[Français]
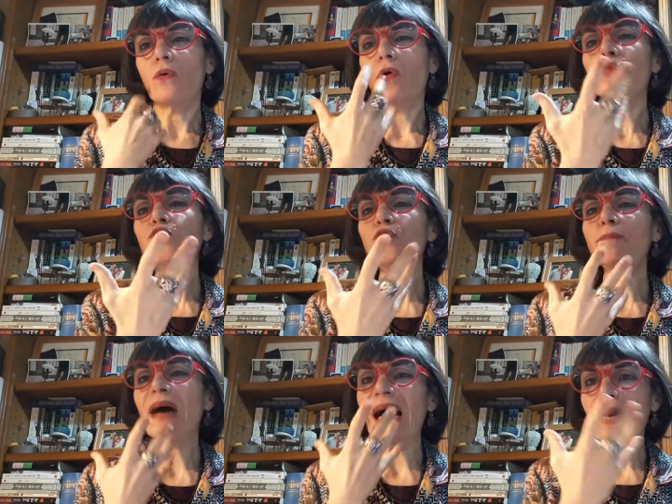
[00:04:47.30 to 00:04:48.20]
ont du
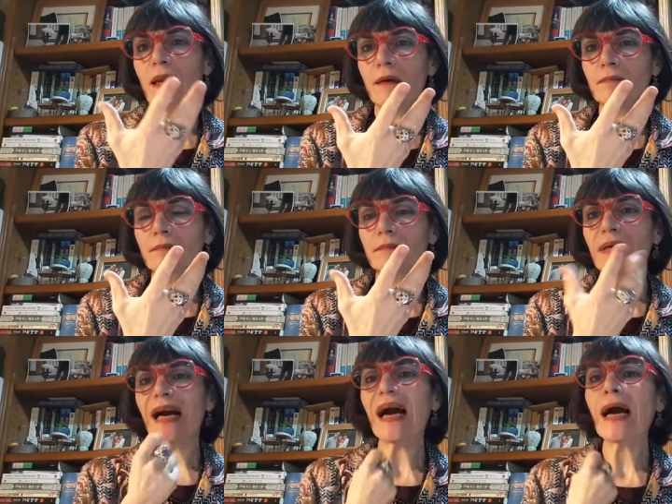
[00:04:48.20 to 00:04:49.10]
mal
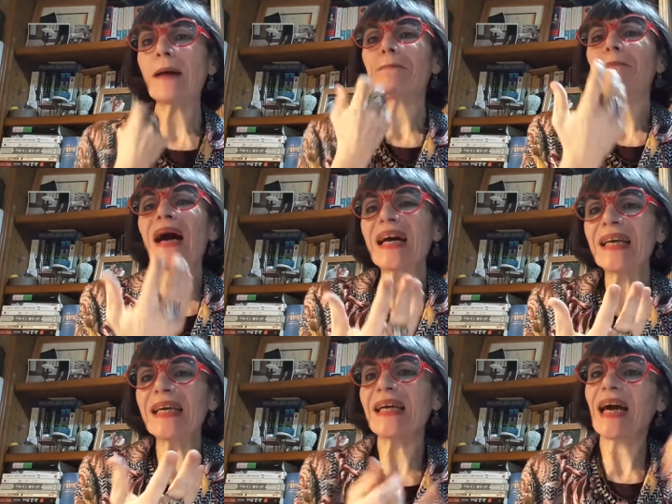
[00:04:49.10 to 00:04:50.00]
à
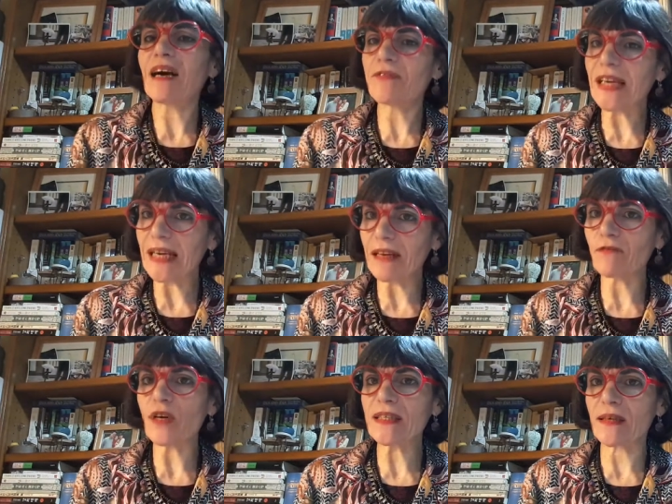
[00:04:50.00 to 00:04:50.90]
parler avec les
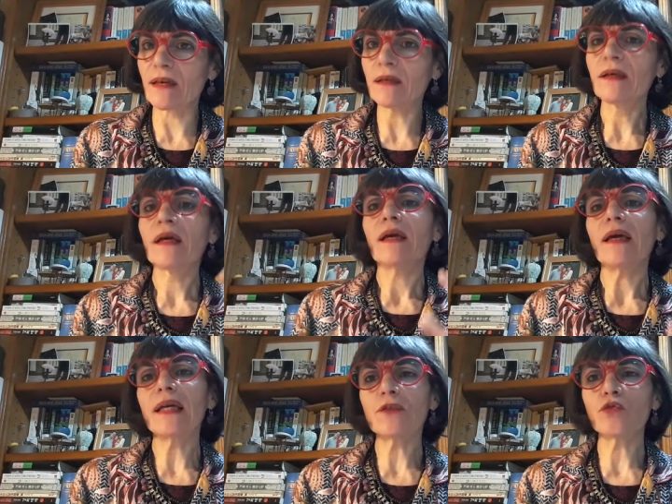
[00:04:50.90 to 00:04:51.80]
voisins
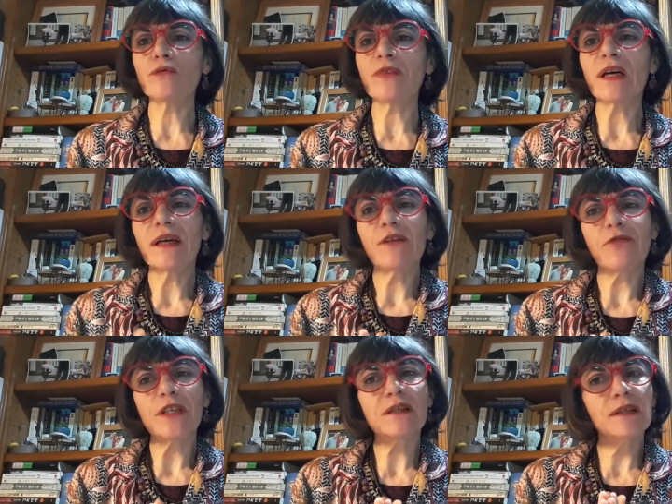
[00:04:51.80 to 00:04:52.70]
et souvent les
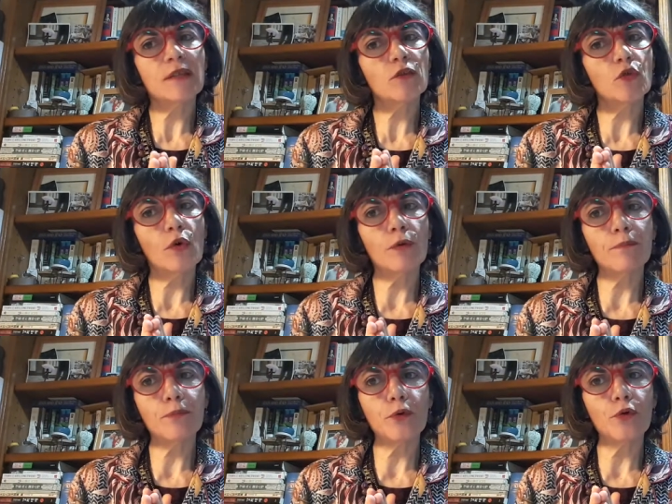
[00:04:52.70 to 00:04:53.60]
Français sont un
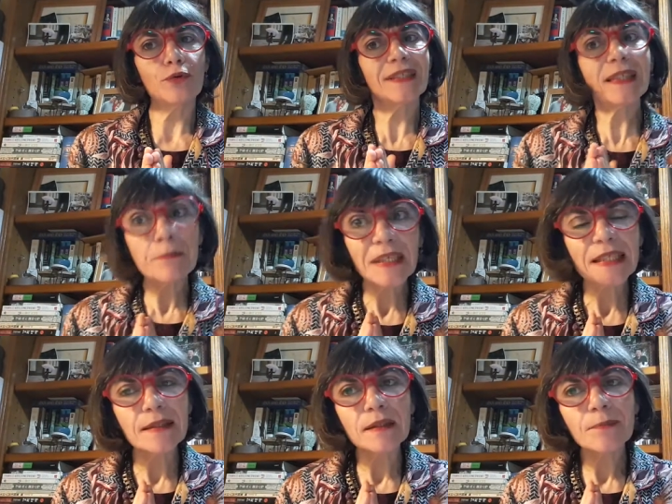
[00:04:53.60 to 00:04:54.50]
peu
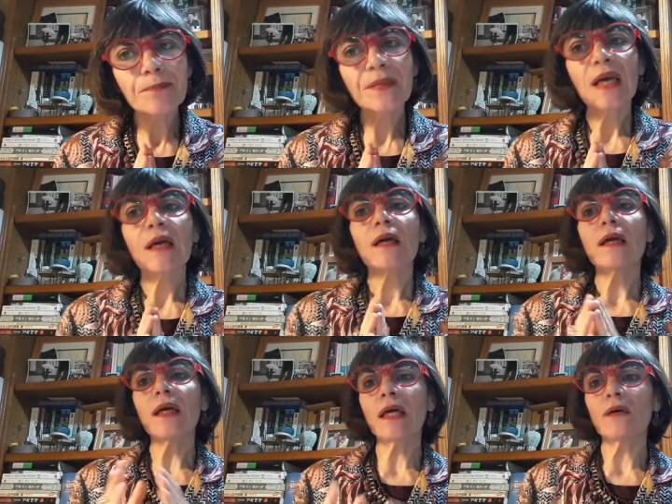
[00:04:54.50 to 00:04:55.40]
timides
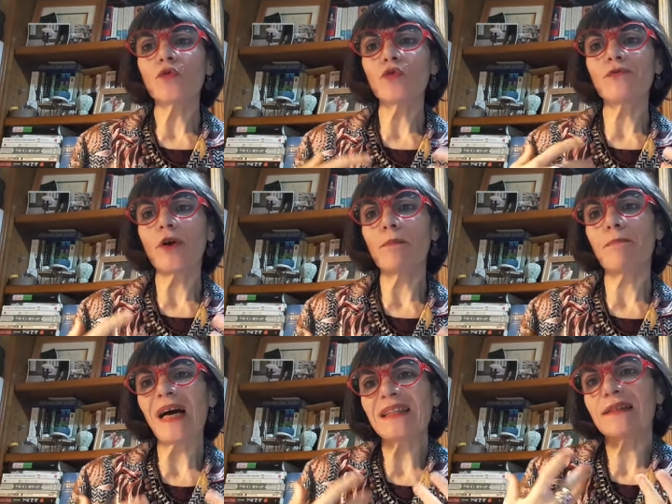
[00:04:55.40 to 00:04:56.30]
et ne veulent
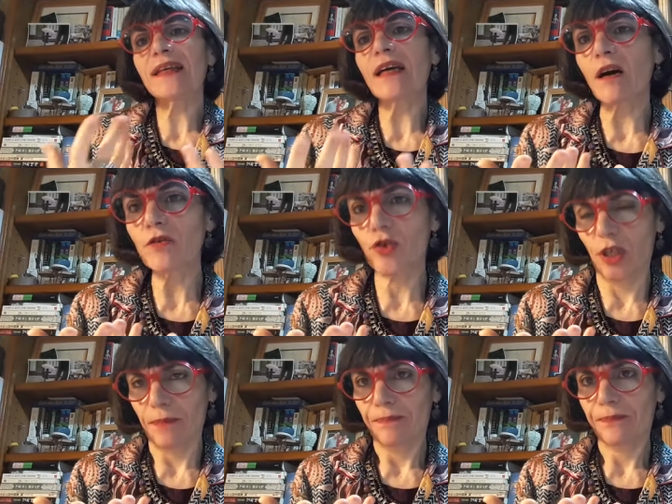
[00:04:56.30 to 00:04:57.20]
pas
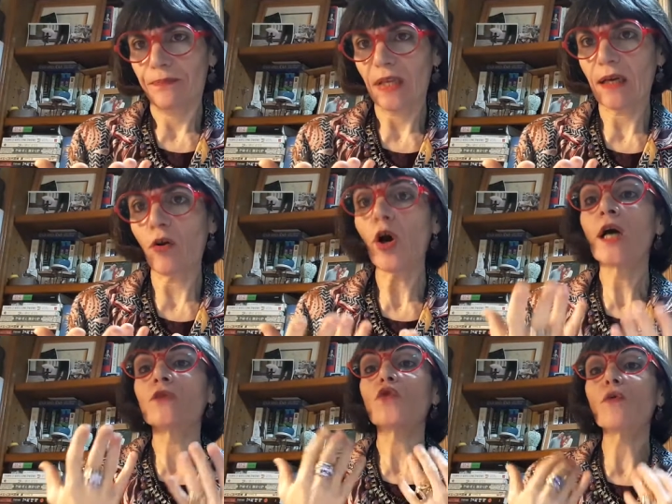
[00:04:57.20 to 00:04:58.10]
déranger. D'accord
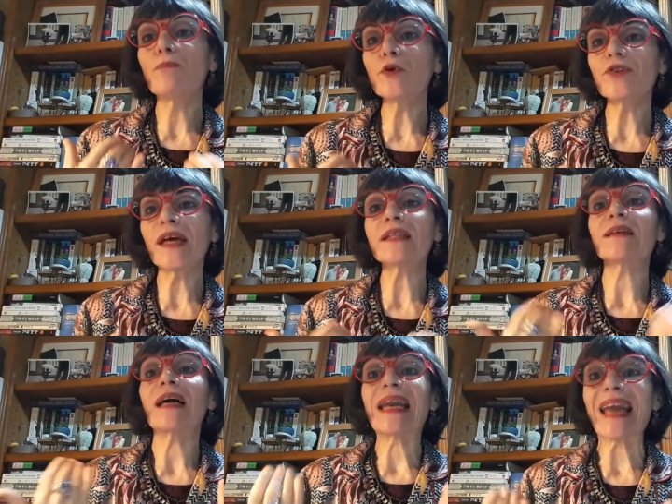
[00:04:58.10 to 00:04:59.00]
Donc
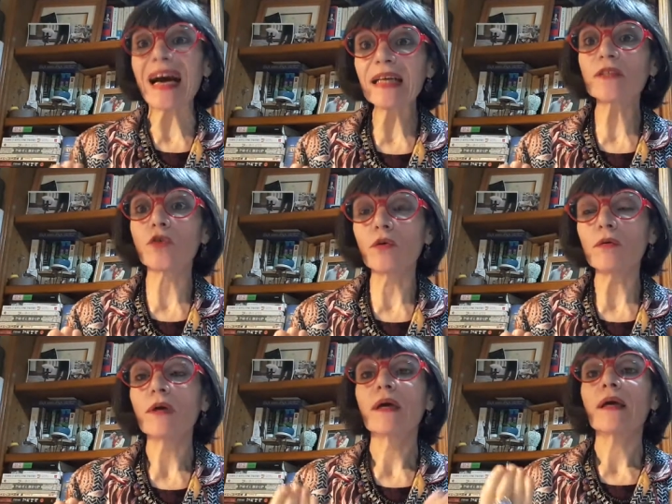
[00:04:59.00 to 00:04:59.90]
peut-être la
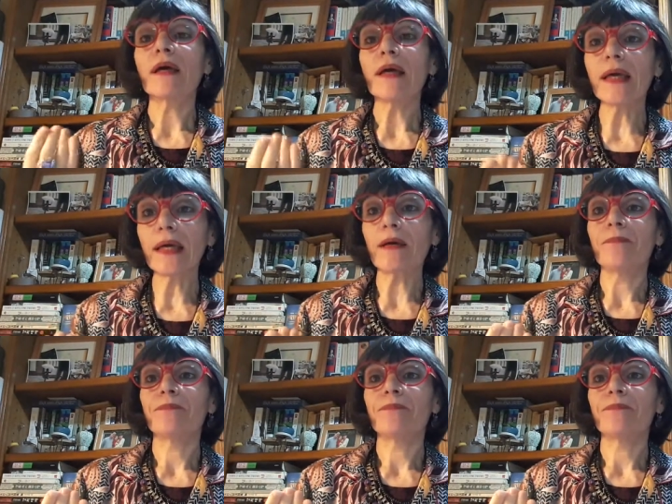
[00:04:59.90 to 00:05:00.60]
raison est